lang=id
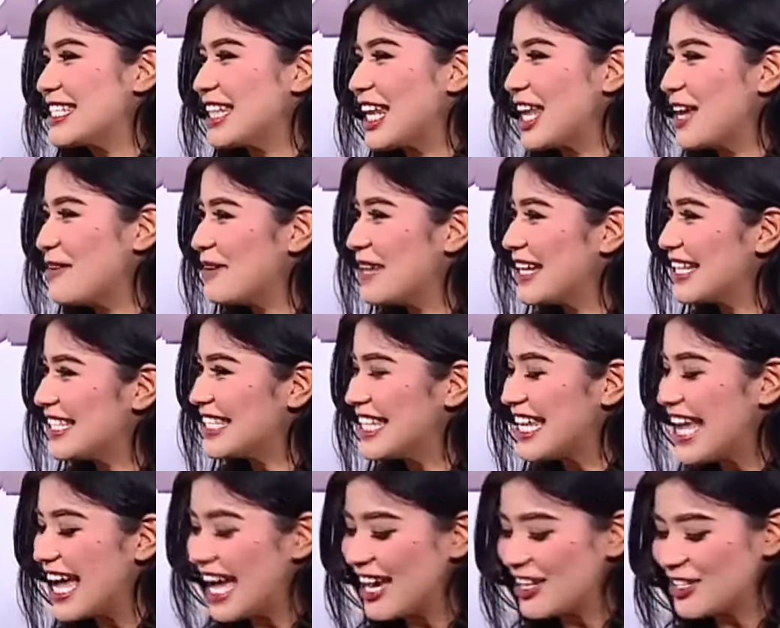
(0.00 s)
Selamat
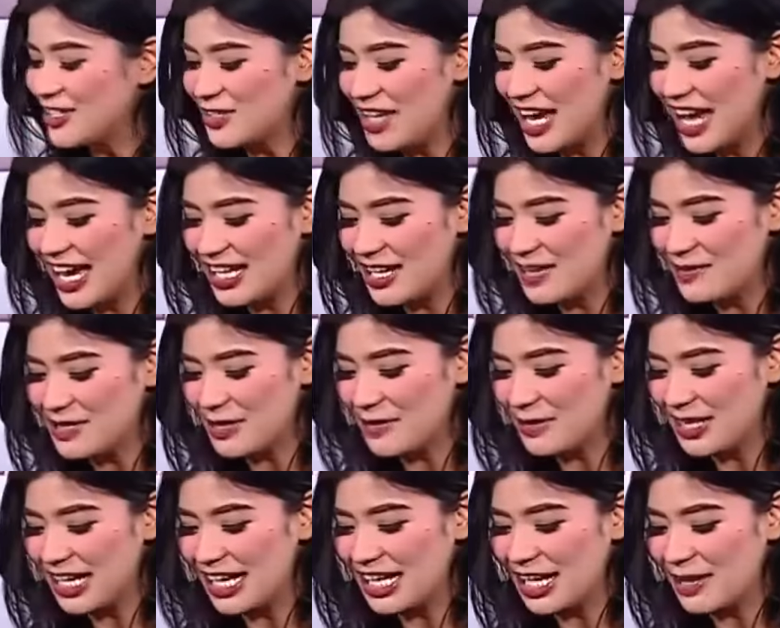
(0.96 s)
siang, sudah hadir
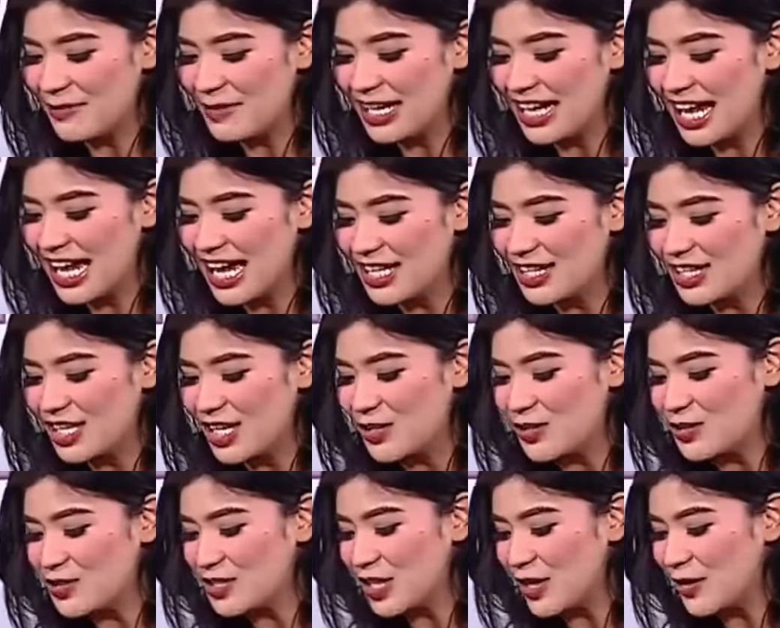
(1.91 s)
bersama dengan kami ada
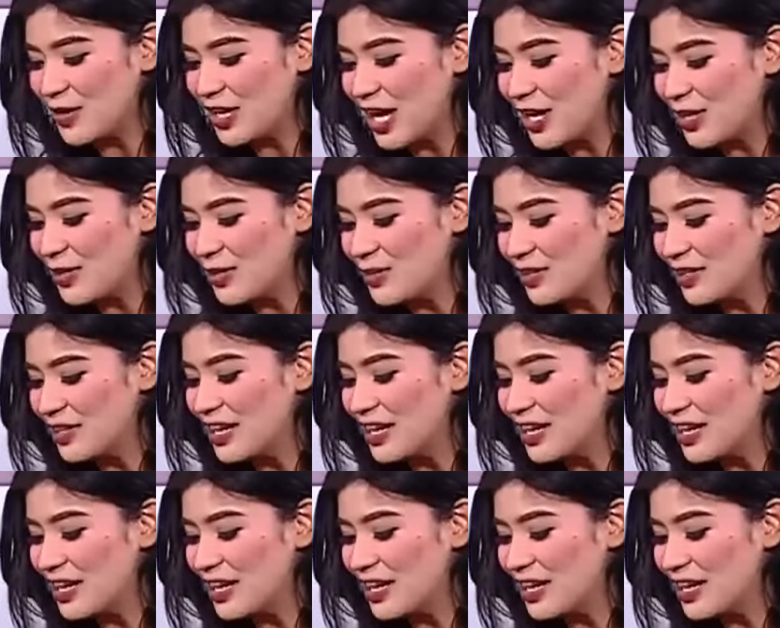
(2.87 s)
Hendrikus Leonard,